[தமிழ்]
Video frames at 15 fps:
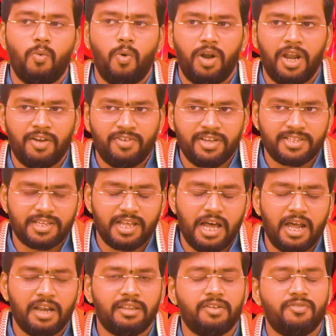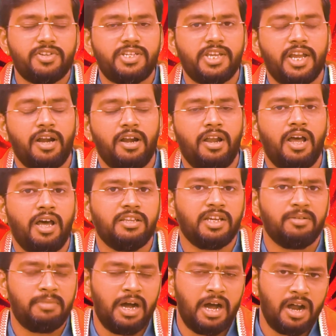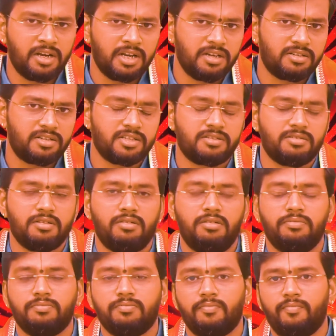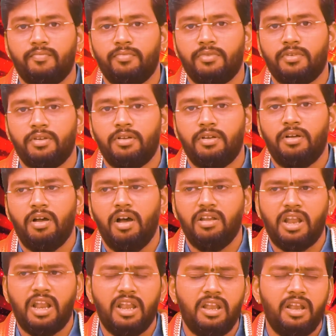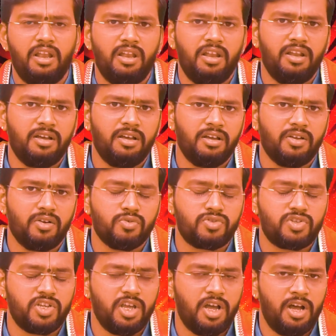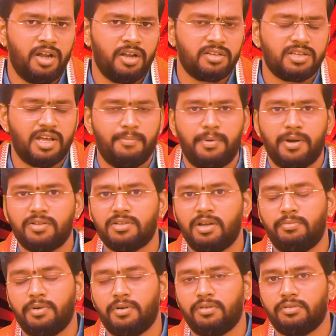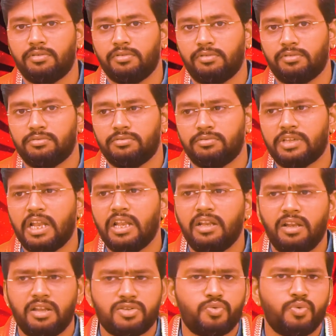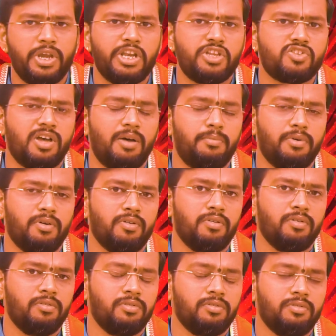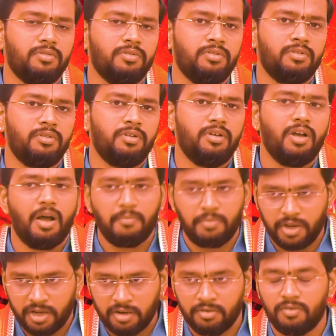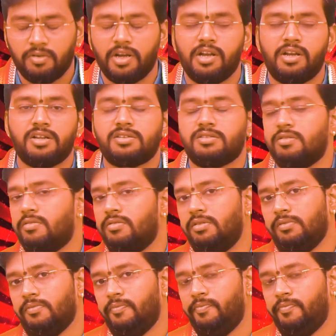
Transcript: உணவு சார்ந்த விஷயங்கள்லாம் அதிகமான இன்ட்ரெஸ்ட் இருக்கும் நல்ல ருசியான சாப்பாடு சாப்பிட்ணும் நல்ல ஸ்வீட் சாப்பிட்ணும் அப்படின்னு ஒரு இன்ட்ரெஸ்ட் இருக்கும்